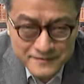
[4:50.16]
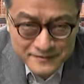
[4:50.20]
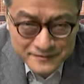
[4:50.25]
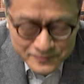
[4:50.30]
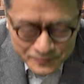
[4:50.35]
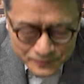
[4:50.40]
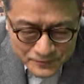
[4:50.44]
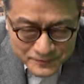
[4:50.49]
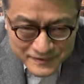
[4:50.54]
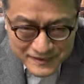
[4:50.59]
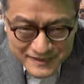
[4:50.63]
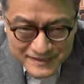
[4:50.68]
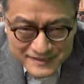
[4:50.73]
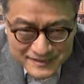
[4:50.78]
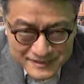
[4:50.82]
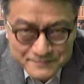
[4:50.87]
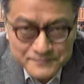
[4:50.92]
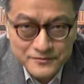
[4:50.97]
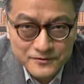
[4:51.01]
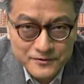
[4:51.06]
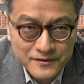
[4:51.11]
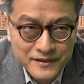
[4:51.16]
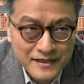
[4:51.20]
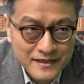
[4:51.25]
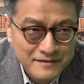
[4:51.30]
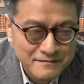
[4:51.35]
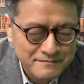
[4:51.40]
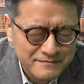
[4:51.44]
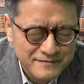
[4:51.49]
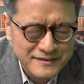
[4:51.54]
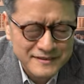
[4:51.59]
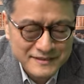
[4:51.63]
党内でもあ
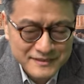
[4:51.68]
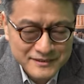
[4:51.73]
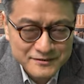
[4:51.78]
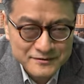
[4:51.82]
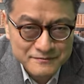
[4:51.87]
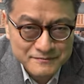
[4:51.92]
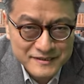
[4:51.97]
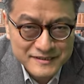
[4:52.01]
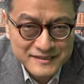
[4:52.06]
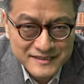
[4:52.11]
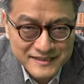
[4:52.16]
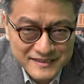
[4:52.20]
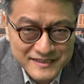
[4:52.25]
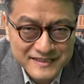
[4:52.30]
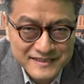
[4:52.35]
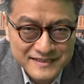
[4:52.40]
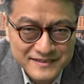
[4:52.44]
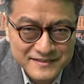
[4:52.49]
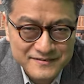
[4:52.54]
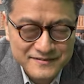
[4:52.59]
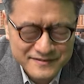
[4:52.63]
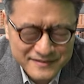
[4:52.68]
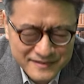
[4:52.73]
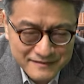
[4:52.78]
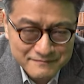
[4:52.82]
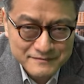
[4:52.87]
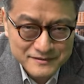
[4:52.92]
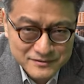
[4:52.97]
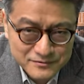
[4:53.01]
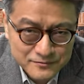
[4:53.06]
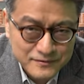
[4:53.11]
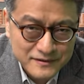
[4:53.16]
んまり広まってないっていうね、
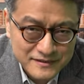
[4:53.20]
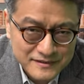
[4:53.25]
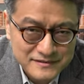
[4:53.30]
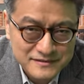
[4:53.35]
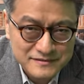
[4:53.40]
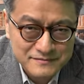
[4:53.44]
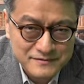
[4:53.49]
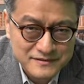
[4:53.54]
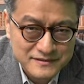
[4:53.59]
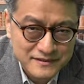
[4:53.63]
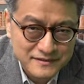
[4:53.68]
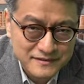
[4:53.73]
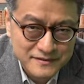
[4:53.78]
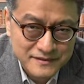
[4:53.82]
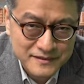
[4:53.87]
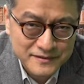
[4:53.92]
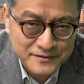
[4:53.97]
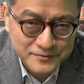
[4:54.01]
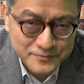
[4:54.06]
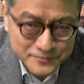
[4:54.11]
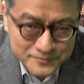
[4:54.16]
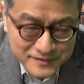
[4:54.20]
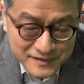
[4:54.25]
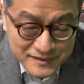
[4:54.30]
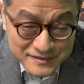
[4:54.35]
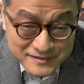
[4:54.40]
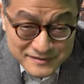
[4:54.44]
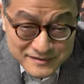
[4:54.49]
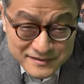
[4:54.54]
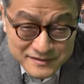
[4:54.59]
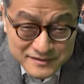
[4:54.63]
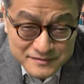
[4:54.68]
まあ、そこは泉前代表の
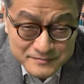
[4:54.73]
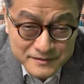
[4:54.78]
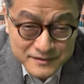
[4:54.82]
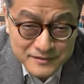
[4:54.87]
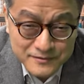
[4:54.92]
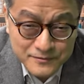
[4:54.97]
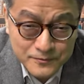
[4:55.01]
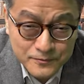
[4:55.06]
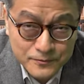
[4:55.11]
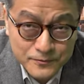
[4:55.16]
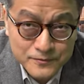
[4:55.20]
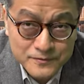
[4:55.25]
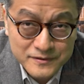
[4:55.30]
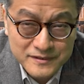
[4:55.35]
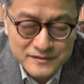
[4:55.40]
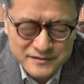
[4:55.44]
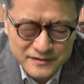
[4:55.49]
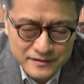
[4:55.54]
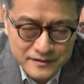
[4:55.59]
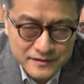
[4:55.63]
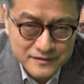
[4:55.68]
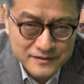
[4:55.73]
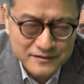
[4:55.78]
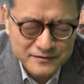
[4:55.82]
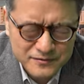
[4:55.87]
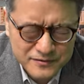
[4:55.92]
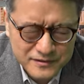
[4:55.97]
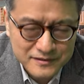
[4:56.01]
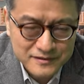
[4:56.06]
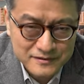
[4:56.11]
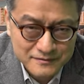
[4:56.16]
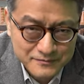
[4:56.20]
反省すべきところなさ立憲の
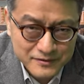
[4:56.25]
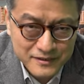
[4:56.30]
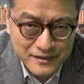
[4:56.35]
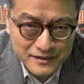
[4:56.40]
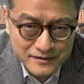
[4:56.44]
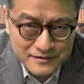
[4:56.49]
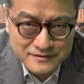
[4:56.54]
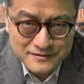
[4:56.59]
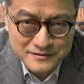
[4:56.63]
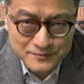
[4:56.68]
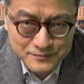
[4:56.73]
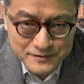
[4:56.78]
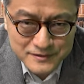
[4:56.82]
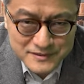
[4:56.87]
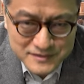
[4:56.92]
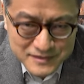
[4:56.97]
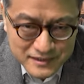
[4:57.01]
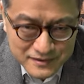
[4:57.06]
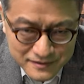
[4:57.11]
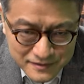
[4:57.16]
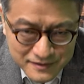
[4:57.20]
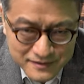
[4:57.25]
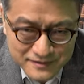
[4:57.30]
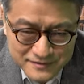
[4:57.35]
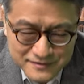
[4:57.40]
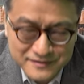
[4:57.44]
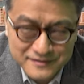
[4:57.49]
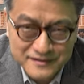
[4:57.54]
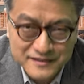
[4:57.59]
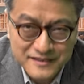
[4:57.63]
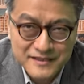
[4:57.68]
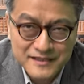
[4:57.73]
議員でも「えそうでしたっけ?」って
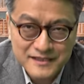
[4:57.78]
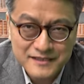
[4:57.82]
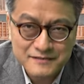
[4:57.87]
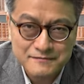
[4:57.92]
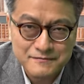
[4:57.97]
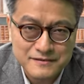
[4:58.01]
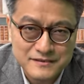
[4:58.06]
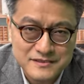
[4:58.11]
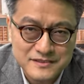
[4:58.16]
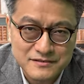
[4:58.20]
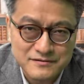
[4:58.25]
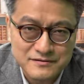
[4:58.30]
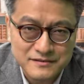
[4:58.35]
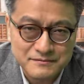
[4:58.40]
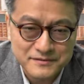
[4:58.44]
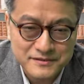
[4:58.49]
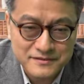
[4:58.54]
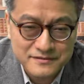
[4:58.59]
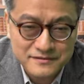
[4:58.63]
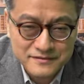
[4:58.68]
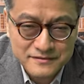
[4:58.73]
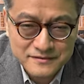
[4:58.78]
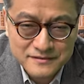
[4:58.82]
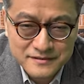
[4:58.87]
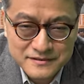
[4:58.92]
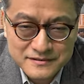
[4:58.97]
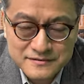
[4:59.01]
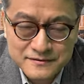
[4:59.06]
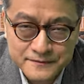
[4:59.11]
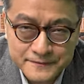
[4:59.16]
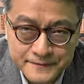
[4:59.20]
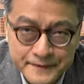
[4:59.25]
ね言われちゃうレベルで
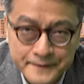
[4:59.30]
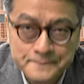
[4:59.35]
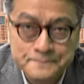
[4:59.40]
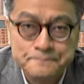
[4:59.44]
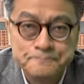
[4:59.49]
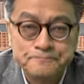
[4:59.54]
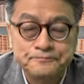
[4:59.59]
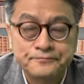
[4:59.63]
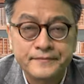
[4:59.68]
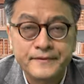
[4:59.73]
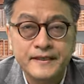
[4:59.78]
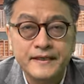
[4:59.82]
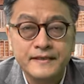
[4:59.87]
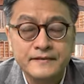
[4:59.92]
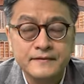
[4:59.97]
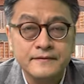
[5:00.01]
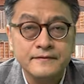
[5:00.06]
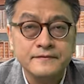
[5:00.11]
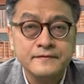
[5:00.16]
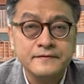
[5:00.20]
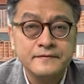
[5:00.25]
すよね。結局